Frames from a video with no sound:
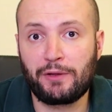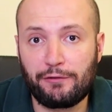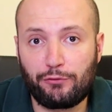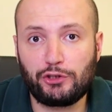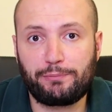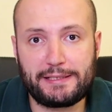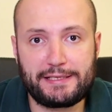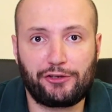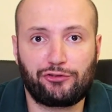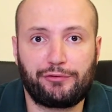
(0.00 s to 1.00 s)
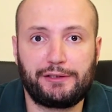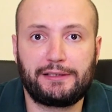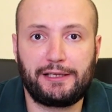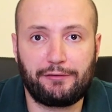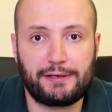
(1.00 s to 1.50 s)
Фонд поддерживает
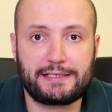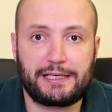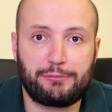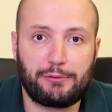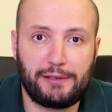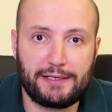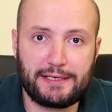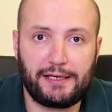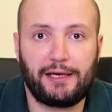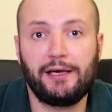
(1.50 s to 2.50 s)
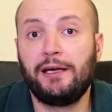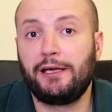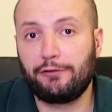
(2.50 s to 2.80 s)
ереванские библиотеки